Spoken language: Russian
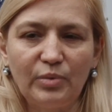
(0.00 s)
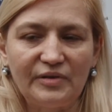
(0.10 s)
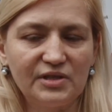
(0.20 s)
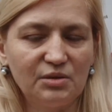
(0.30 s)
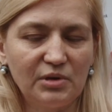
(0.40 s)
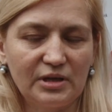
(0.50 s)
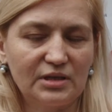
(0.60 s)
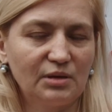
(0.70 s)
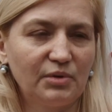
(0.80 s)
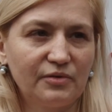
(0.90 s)

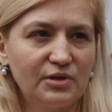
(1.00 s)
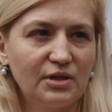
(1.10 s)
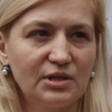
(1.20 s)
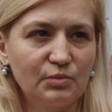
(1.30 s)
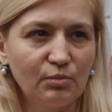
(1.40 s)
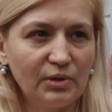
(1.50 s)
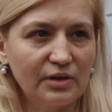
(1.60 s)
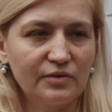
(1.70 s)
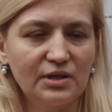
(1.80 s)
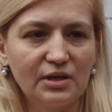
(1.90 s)
повсеместно по всей
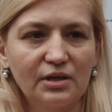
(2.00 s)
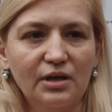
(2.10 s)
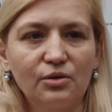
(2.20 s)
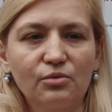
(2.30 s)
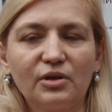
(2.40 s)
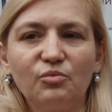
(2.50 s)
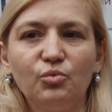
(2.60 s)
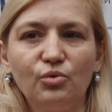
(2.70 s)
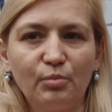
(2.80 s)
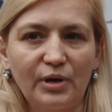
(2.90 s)
республике, всех районах
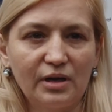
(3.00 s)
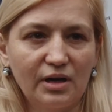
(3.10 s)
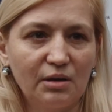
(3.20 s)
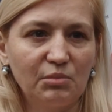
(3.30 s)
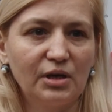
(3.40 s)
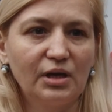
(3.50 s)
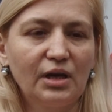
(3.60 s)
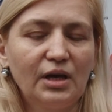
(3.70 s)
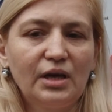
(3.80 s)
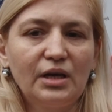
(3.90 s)
по программе
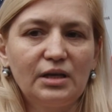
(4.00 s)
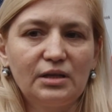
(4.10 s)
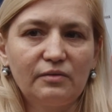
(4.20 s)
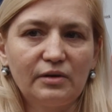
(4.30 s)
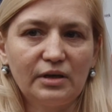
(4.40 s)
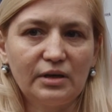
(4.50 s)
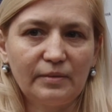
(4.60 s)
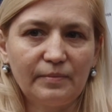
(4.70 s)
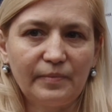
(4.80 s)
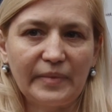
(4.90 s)

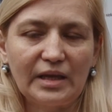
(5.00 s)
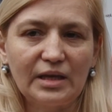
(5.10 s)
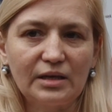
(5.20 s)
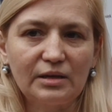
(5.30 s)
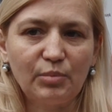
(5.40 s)
этого э,